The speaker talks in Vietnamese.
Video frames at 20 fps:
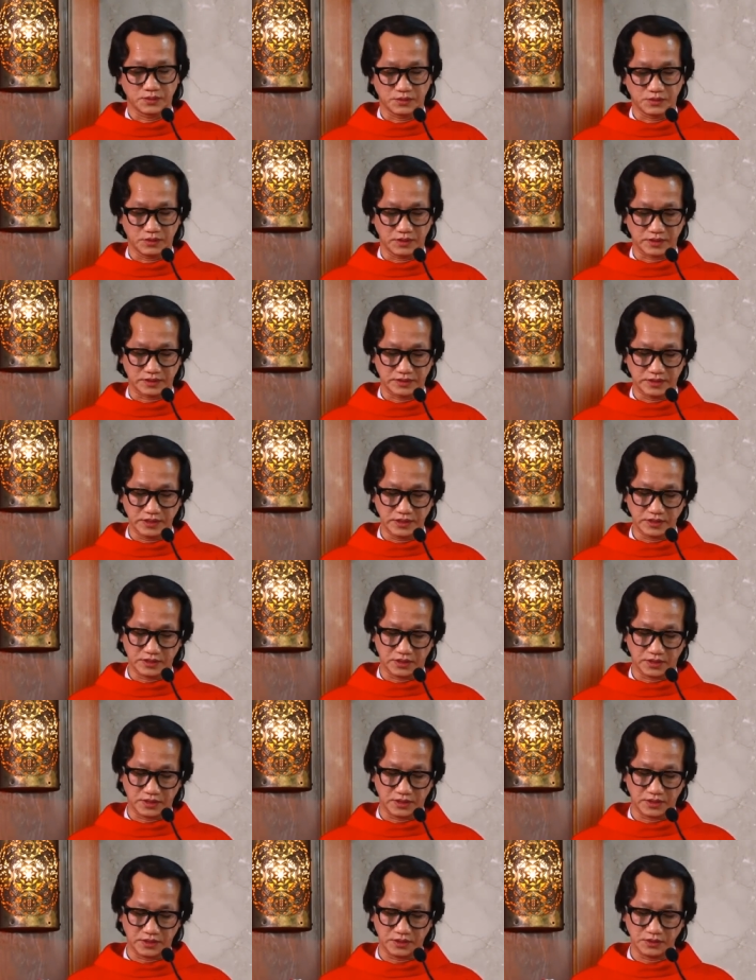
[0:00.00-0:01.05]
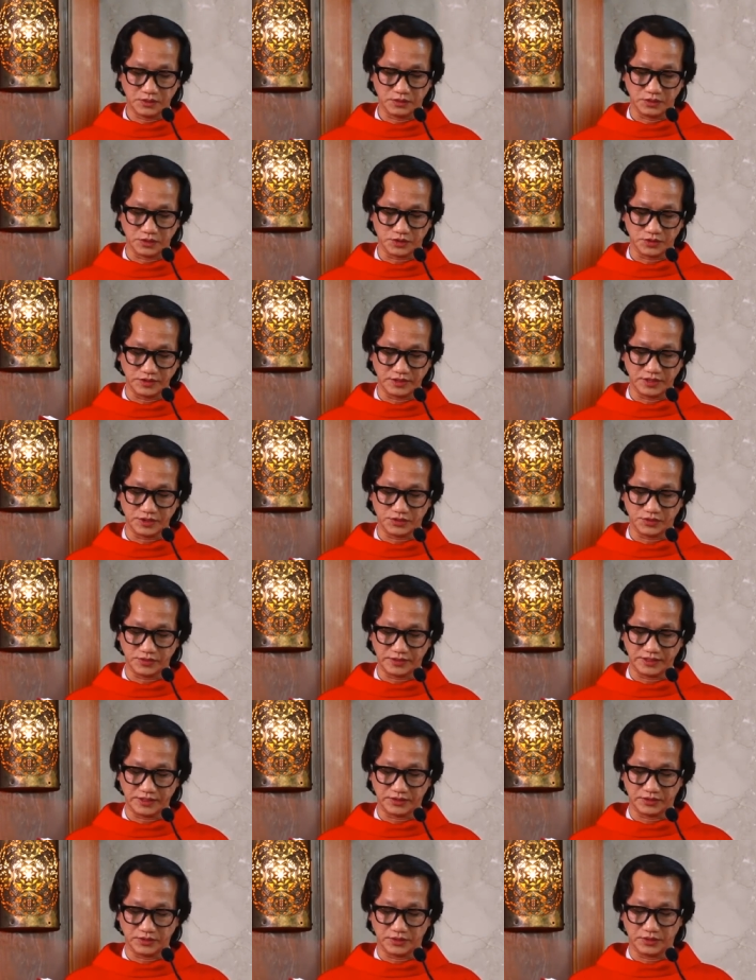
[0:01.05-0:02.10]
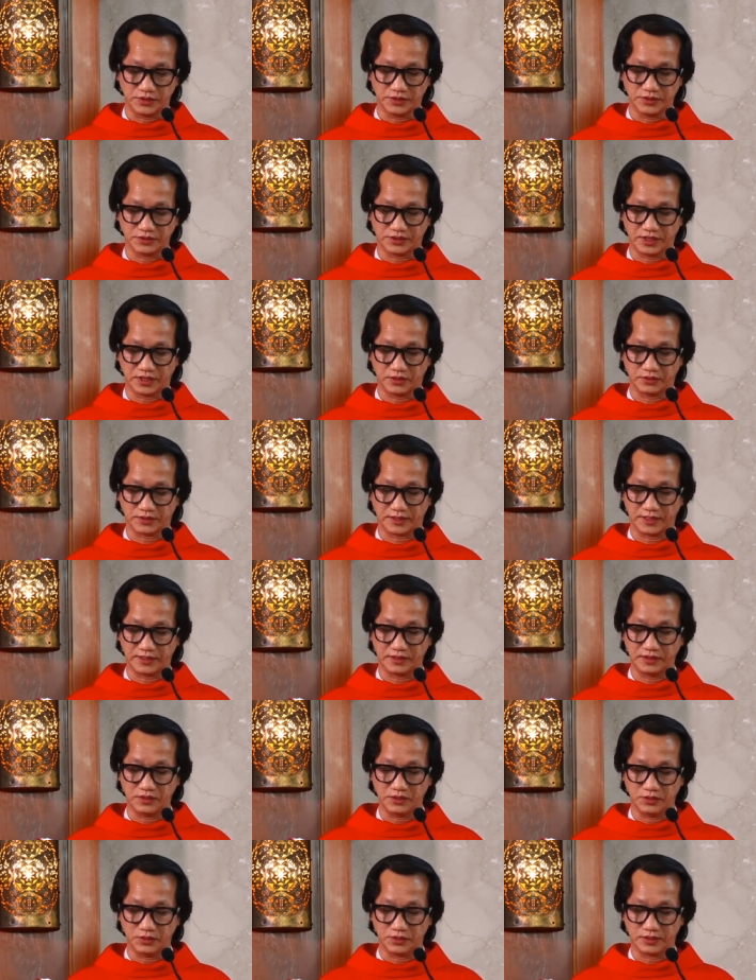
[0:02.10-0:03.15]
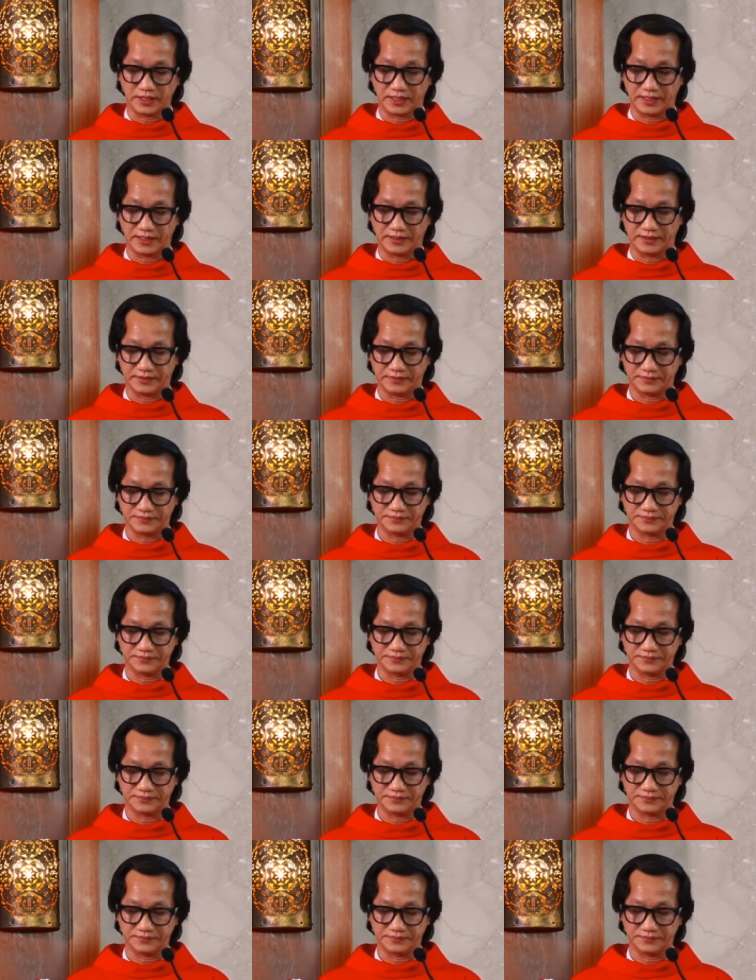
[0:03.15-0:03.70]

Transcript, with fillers: Cuộc thương khó của Chúa Giêsu Kitô theo Thánh Luca.